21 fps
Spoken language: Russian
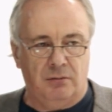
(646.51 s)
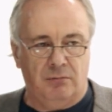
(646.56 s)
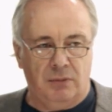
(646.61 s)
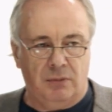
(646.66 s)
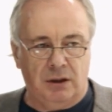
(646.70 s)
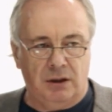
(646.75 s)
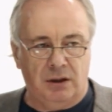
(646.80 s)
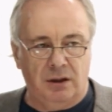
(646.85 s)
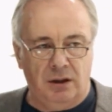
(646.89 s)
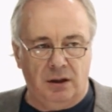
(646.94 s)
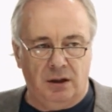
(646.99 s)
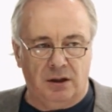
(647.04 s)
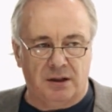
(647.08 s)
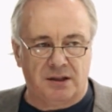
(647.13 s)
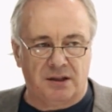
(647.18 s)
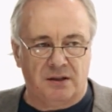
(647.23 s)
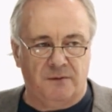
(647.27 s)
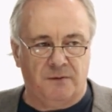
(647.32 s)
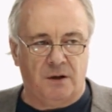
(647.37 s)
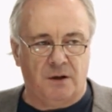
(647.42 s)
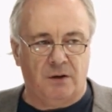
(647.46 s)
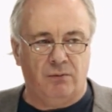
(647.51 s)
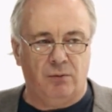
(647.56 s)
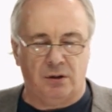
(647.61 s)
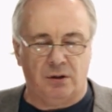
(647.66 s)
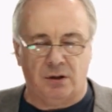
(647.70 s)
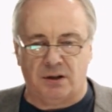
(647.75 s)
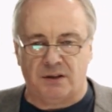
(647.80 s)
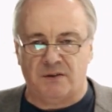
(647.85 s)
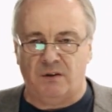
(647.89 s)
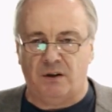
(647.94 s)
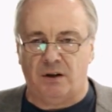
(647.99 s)
модели цифровой
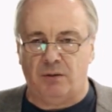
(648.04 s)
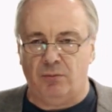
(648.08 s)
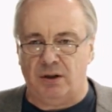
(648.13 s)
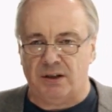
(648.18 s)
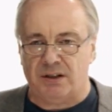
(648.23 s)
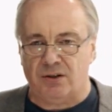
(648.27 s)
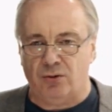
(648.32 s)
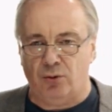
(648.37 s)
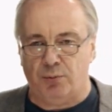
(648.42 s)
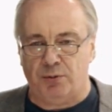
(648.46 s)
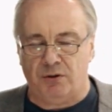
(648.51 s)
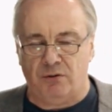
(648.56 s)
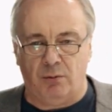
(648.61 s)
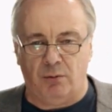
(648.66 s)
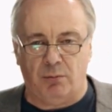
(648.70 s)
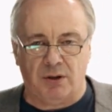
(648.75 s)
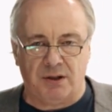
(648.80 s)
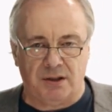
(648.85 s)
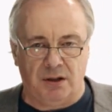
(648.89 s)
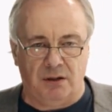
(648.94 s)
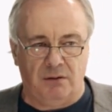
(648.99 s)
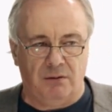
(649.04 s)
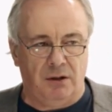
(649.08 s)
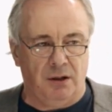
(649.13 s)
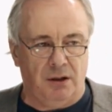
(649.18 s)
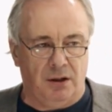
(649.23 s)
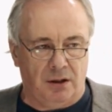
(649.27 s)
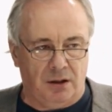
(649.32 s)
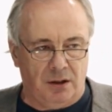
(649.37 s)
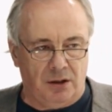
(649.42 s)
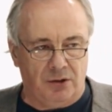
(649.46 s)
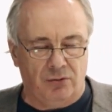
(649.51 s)
трансформации общего образования, я
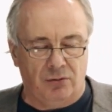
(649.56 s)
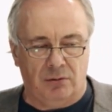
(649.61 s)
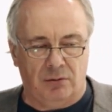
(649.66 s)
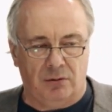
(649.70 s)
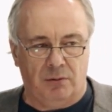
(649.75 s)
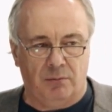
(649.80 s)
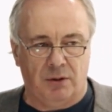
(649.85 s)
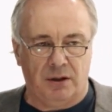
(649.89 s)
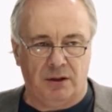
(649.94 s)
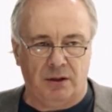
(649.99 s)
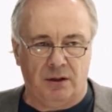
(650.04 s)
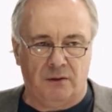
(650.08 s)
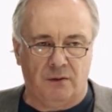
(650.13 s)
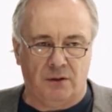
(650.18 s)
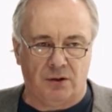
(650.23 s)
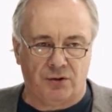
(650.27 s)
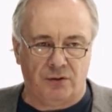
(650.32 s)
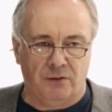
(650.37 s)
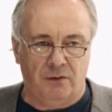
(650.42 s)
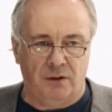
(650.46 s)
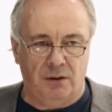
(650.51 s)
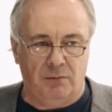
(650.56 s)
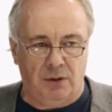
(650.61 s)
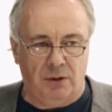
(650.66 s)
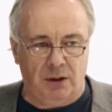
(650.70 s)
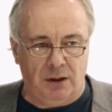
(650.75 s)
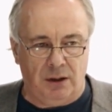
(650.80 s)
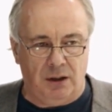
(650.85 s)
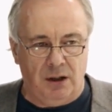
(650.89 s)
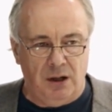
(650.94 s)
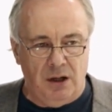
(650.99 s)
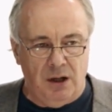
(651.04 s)
хочу обратить ваше
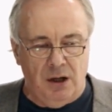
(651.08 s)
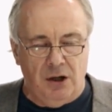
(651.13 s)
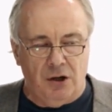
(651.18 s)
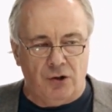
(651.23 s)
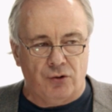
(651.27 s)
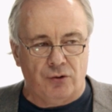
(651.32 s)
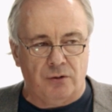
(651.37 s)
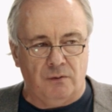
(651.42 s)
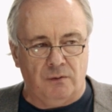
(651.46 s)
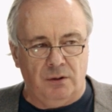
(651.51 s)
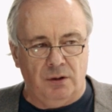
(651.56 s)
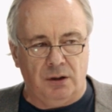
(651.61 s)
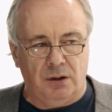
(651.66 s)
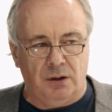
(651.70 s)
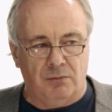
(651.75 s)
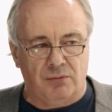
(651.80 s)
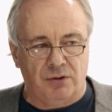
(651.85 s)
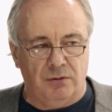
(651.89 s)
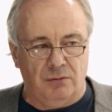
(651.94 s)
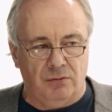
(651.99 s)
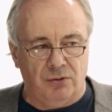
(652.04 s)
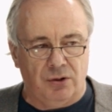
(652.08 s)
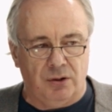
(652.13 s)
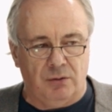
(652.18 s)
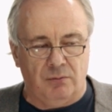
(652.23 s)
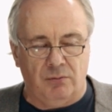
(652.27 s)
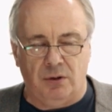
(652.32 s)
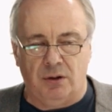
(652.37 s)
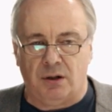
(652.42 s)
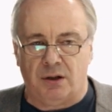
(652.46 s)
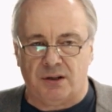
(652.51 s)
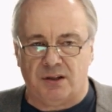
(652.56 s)
внимание, что в данном случае
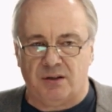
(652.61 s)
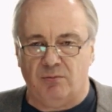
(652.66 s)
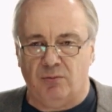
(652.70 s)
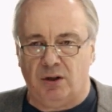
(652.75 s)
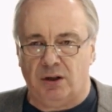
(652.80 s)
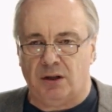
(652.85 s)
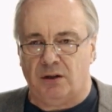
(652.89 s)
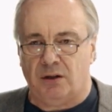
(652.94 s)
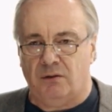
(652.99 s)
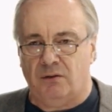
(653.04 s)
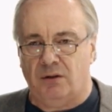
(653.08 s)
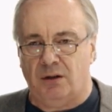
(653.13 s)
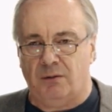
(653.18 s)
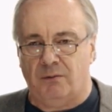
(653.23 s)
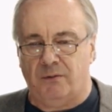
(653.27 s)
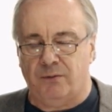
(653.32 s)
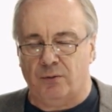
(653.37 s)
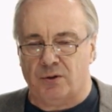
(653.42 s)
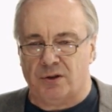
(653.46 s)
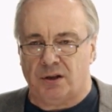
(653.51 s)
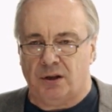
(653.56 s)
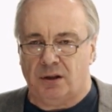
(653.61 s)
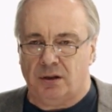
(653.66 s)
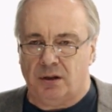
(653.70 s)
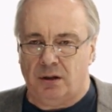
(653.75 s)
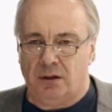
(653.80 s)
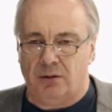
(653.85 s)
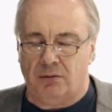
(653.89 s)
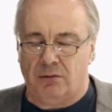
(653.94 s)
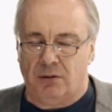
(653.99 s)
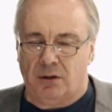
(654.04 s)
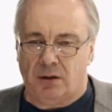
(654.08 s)
мы рассматриваем
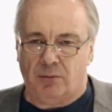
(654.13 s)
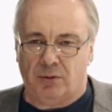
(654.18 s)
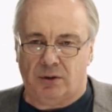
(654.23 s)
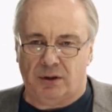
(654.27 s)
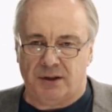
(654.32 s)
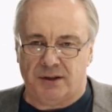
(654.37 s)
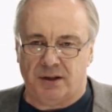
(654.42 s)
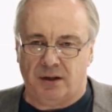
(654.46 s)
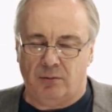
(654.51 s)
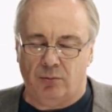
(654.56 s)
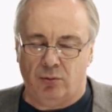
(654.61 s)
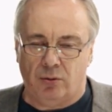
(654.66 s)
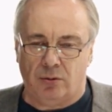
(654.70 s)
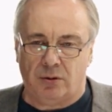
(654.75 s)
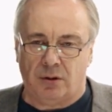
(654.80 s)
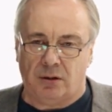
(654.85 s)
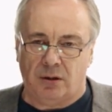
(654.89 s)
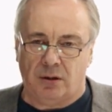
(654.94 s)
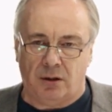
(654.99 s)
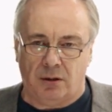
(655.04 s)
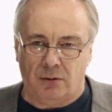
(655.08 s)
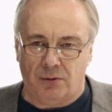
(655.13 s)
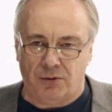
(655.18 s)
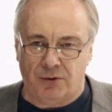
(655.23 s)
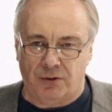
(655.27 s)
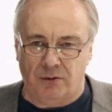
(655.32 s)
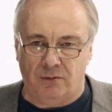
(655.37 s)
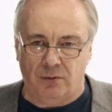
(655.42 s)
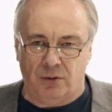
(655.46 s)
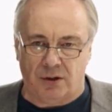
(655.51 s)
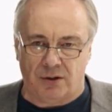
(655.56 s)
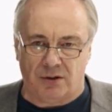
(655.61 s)
функциональную грамотность ребенка как
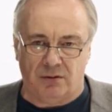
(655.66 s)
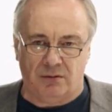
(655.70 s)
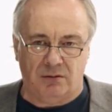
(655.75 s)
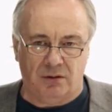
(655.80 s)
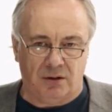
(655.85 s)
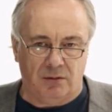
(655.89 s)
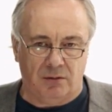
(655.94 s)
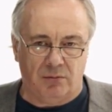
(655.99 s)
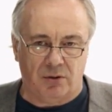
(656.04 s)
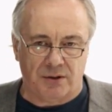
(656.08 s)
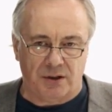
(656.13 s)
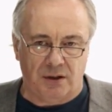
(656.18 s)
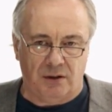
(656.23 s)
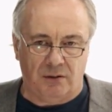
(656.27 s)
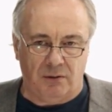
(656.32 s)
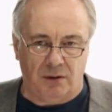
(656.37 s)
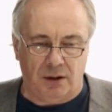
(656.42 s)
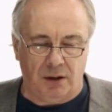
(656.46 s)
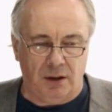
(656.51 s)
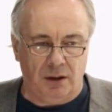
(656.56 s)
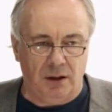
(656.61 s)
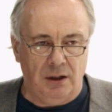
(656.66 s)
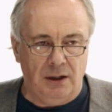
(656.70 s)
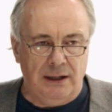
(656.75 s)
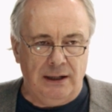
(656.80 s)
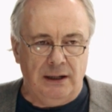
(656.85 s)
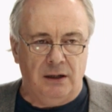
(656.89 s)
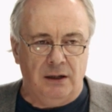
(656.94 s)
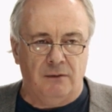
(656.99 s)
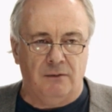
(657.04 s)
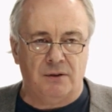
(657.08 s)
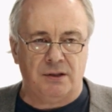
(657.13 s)
ключевой результат образования.
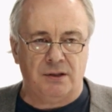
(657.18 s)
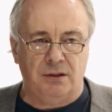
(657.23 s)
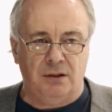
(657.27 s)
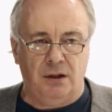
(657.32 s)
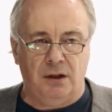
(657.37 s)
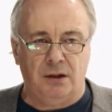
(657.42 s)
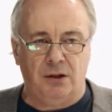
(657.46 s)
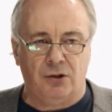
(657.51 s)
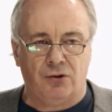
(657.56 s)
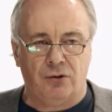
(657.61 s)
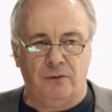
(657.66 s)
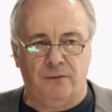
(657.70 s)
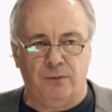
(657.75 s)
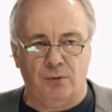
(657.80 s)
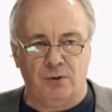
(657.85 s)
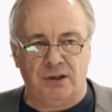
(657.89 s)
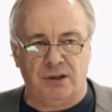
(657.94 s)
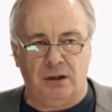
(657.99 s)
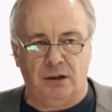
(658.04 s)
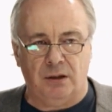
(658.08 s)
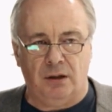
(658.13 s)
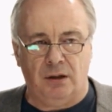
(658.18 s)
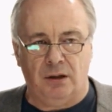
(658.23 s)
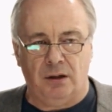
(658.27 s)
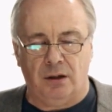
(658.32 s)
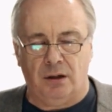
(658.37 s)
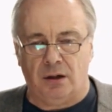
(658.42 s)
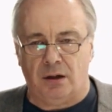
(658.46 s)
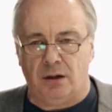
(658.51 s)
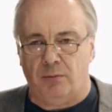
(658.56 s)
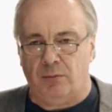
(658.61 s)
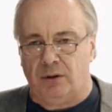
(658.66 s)
Вы знаете, что функциональная
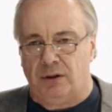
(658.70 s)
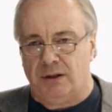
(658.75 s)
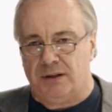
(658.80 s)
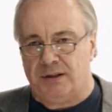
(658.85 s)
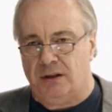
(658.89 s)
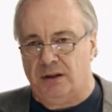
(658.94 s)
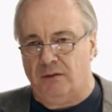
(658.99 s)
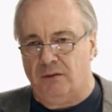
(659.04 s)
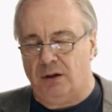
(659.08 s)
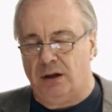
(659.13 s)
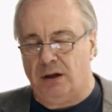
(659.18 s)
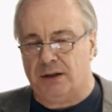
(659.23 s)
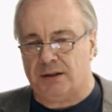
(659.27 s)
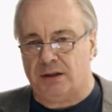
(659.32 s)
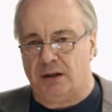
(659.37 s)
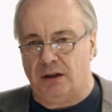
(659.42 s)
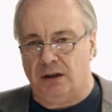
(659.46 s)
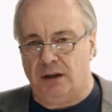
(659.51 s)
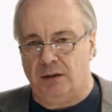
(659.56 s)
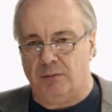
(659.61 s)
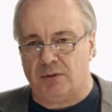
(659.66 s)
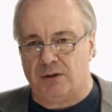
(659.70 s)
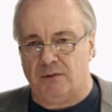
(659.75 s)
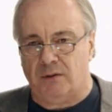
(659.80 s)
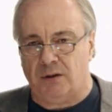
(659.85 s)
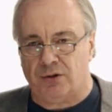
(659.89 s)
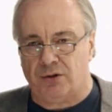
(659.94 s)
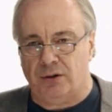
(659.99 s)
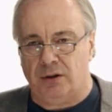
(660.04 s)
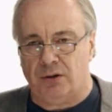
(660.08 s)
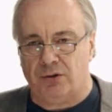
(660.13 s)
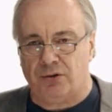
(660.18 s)
грамотность является одним из
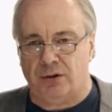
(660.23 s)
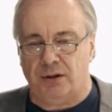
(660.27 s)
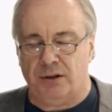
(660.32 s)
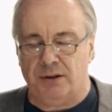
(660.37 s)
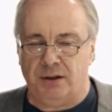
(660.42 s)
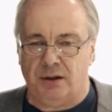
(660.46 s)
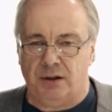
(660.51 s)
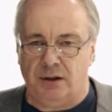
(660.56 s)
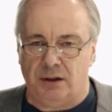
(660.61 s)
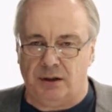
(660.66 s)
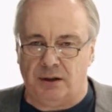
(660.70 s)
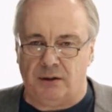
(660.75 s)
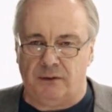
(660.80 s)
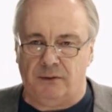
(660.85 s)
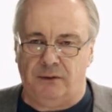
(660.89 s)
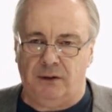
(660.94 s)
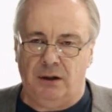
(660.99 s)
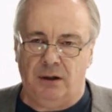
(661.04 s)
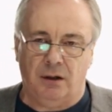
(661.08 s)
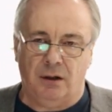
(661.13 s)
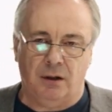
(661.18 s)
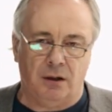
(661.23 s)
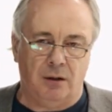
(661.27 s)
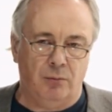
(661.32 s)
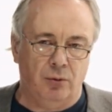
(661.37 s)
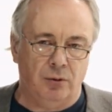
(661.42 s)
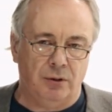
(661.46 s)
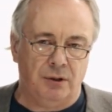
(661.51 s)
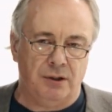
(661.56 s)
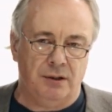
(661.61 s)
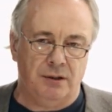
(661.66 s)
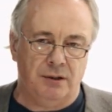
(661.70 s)
важнейших индикаторов
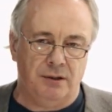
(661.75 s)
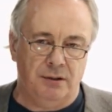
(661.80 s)
работы